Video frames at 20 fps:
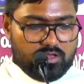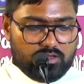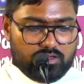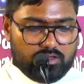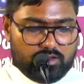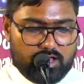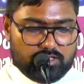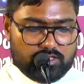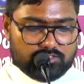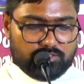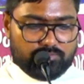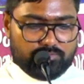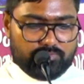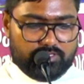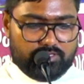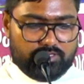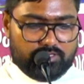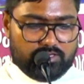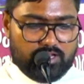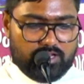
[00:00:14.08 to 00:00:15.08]

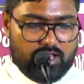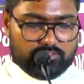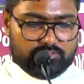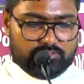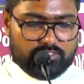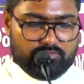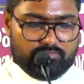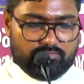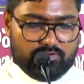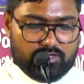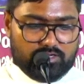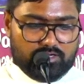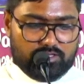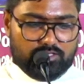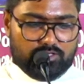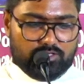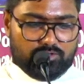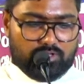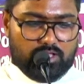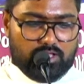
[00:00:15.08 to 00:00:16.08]
రాజువైన నా దేవా
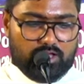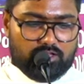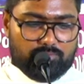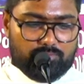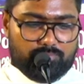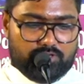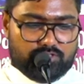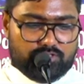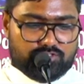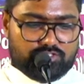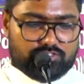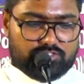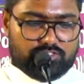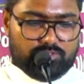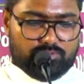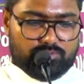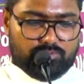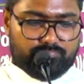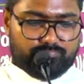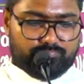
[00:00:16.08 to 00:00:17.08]
నిన్ను
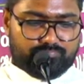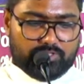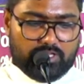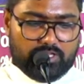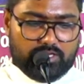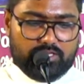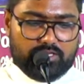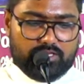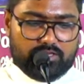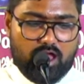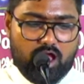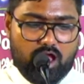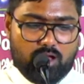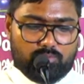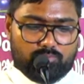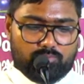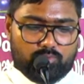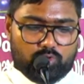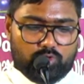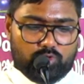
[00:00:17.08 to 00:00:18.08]
ఘనపరచదను నీ
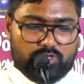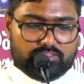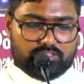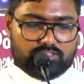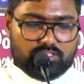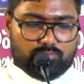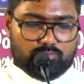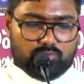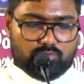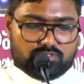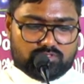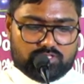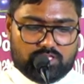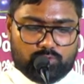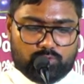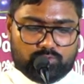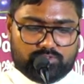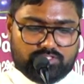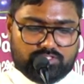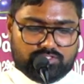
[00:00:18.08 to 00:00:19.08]
నామమును నిత్యము
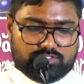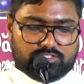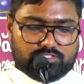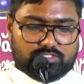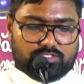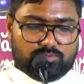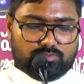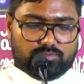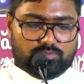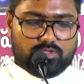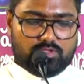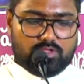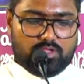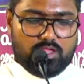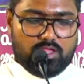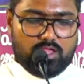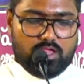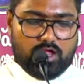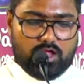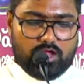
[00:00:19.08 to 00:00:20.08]
సన్నుతించదను
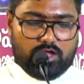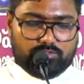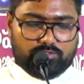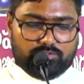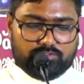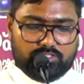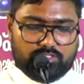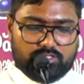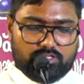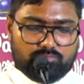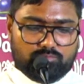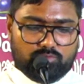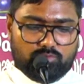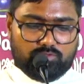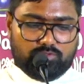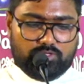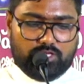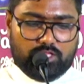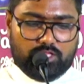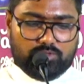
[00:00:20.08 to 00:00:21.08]
అనుదినము
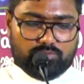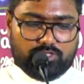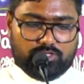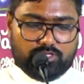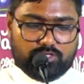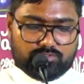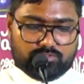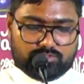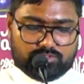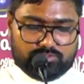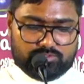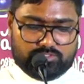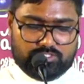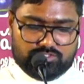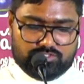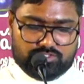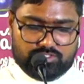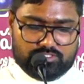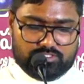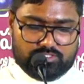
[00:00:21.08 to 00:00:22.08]
నేను నిన్ను
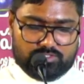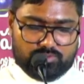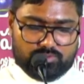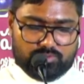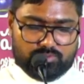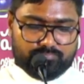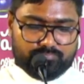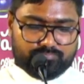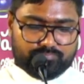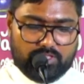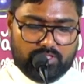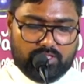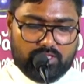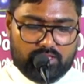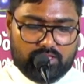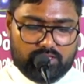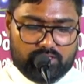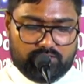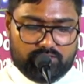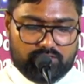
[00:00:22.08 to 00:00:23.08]
స్థుతించదను
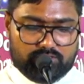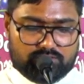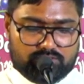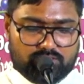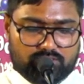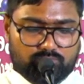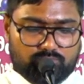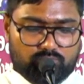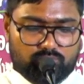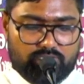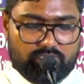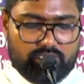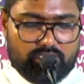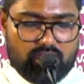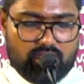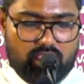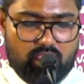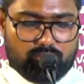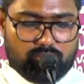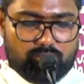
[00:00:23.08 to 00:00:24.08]
నిత్యము నీ
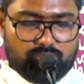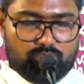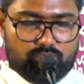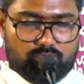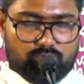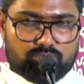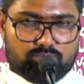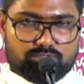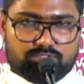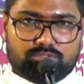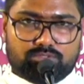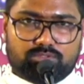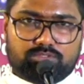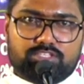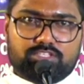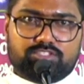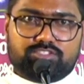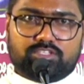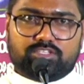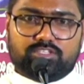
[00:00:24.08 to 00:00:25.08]
నామమును
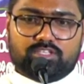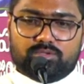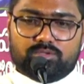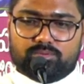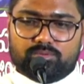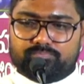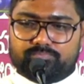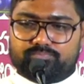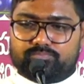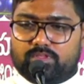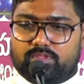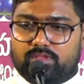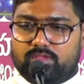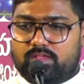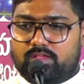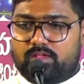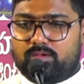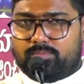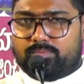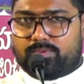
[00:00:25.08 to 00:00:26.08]
స్థుతించదను
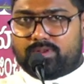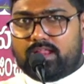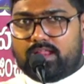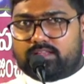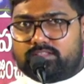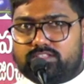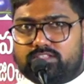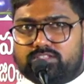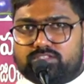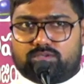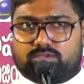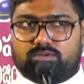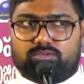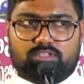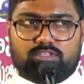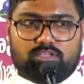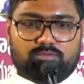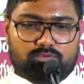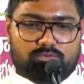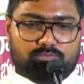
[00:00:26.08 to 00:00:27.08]

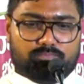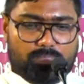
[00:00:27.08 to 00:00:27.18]
ప్రార్థించుకుందాము